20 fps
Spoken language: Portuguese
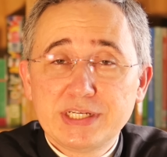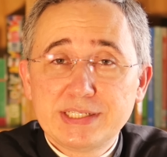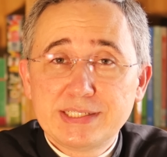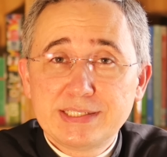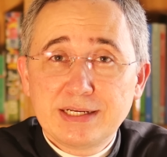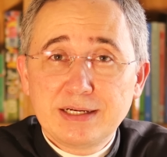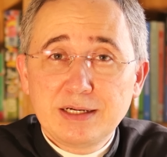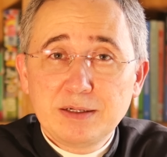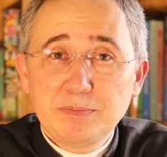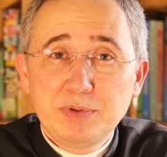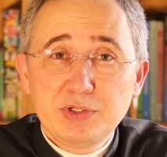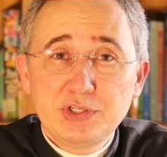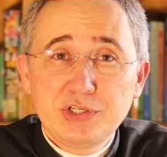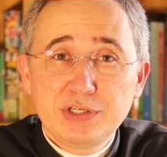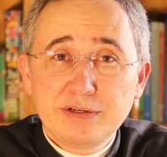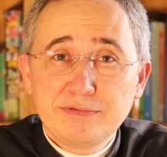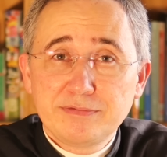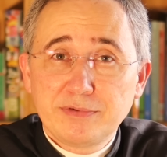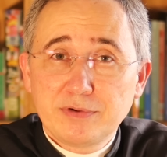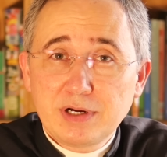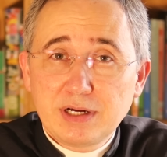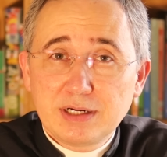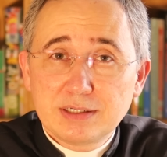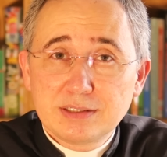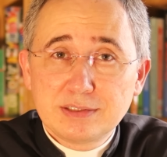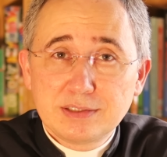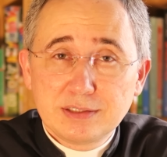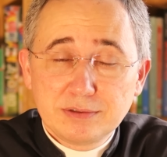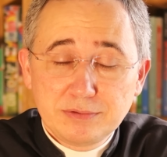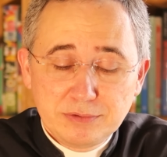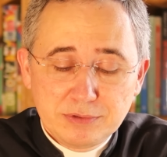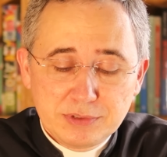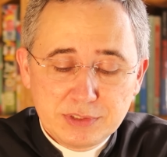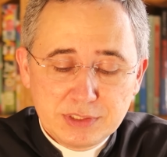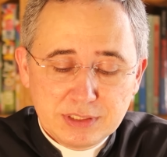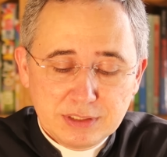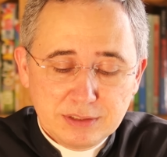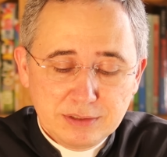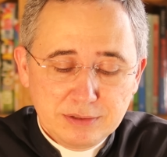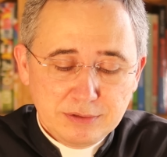rezar, pedir a invocação dos
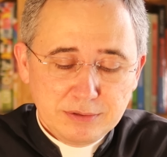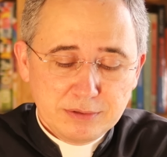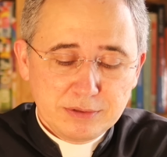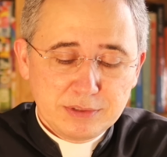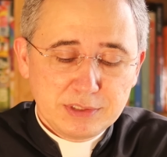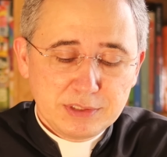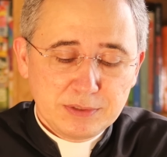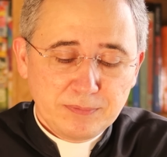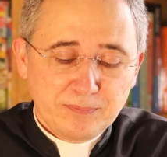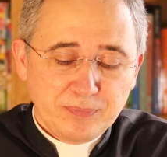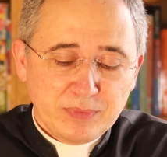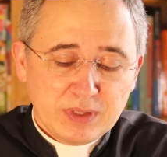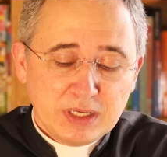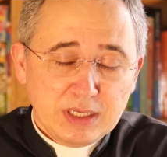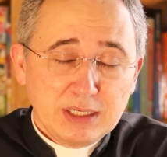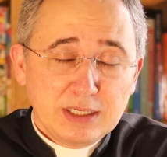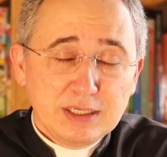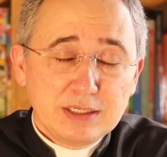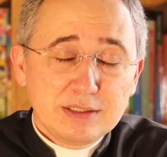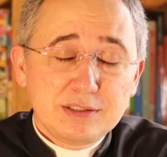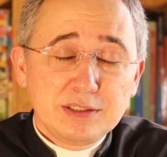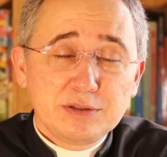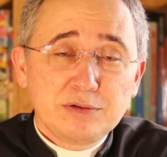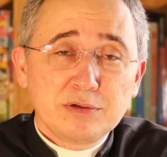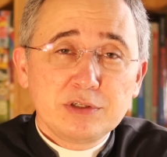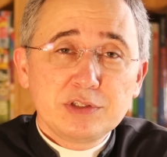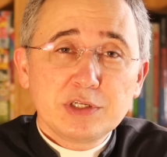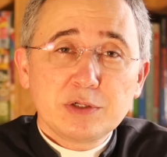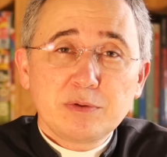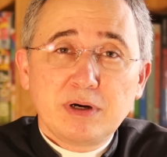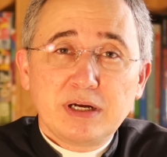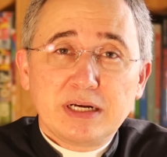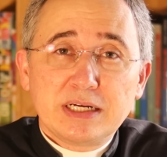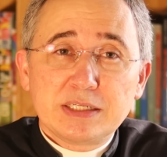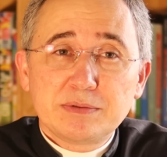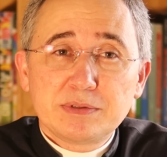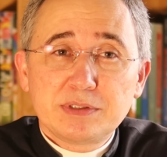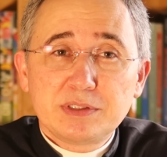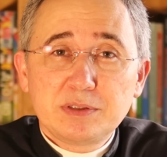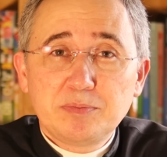santos, se durante a
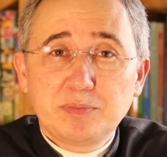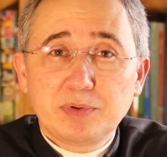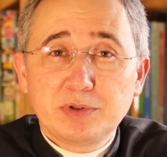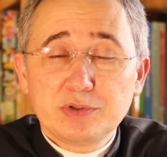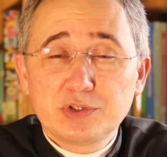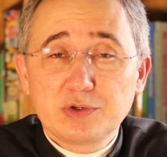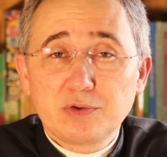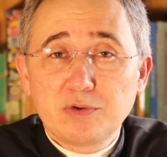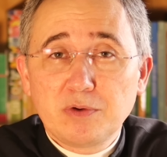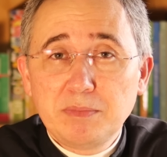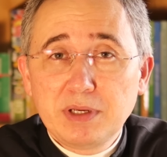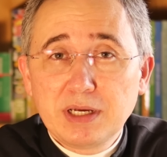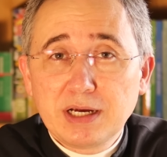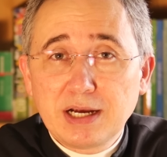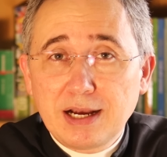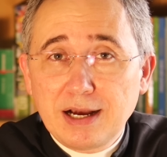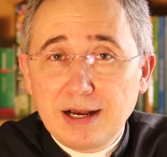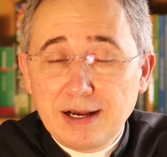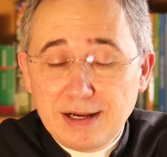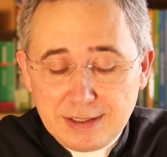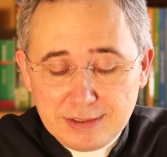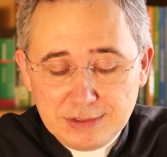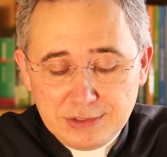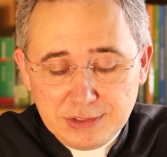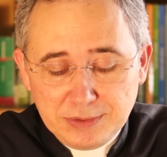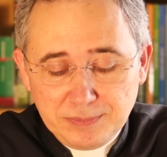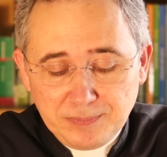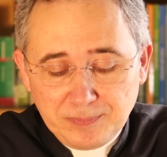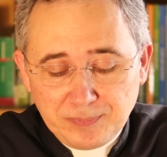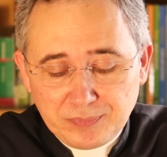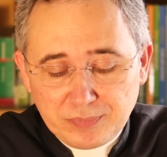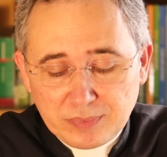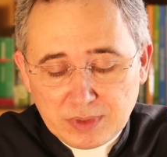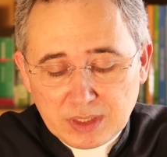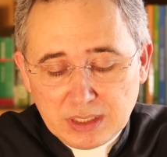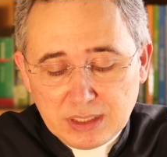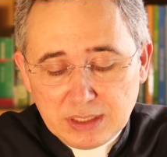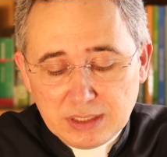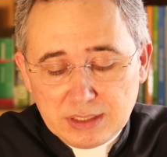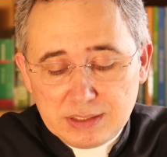quaresma se pode comer carne,
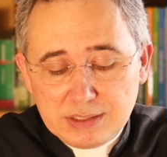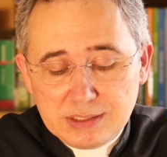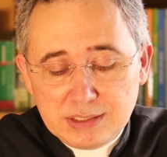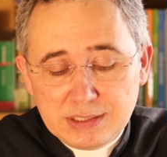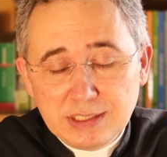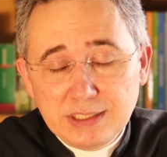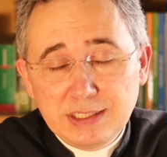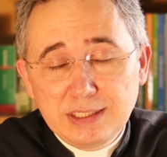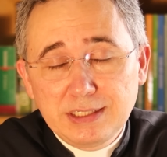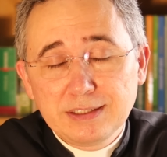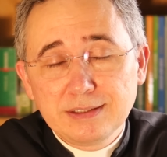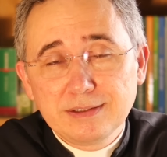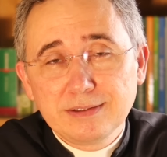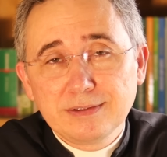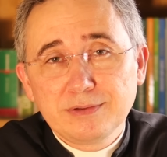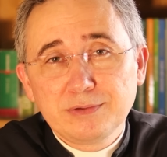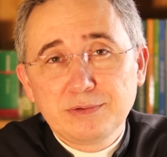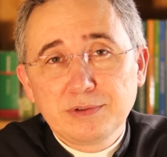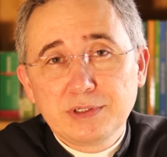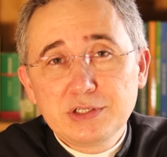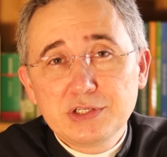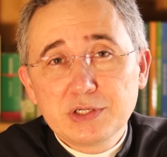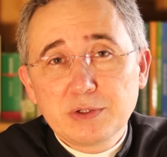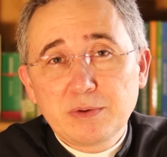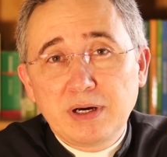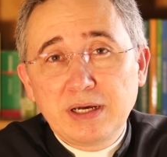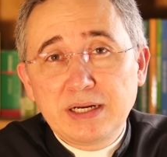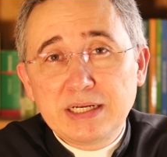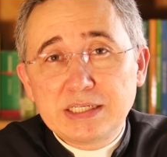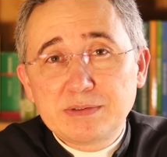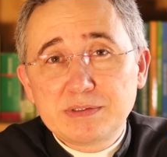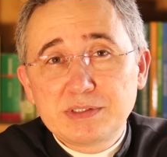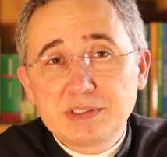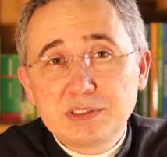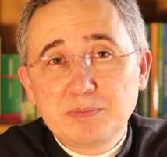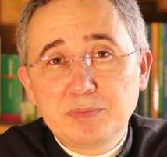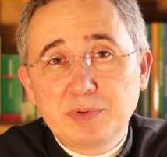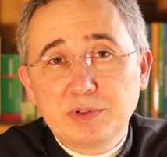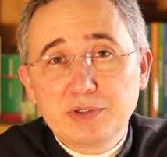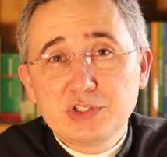se durante a quaresma
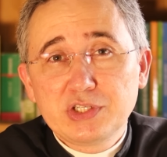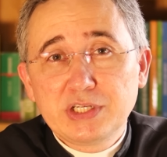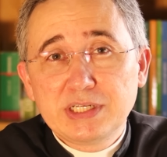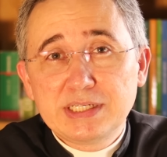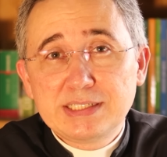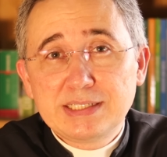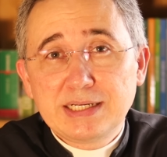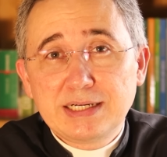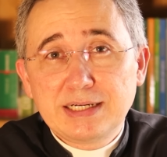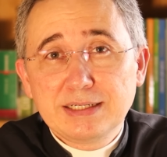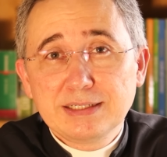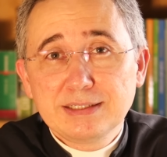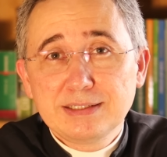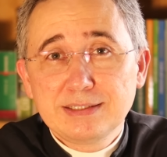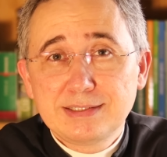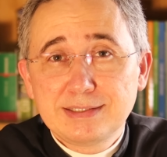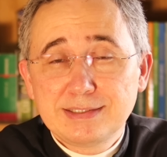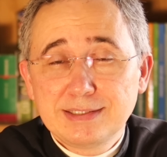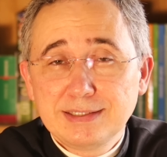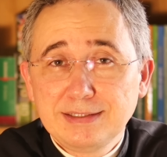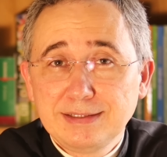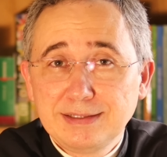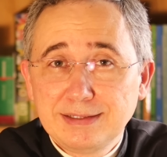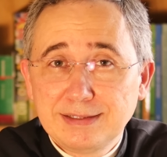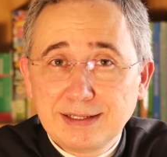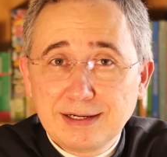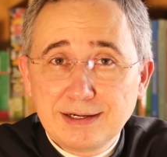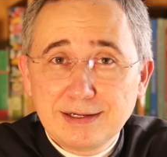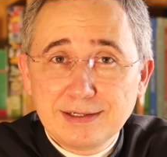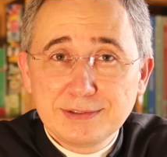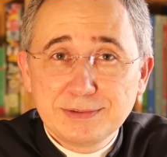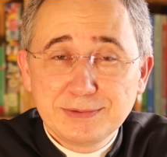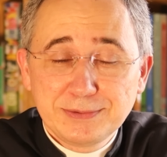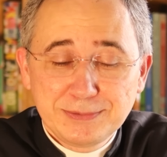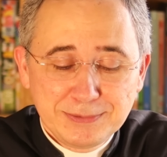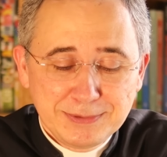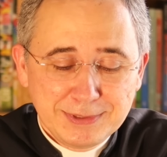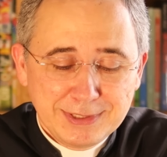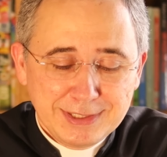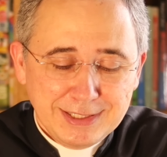se pode rezar
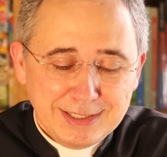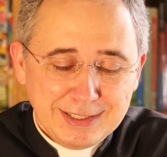sentado,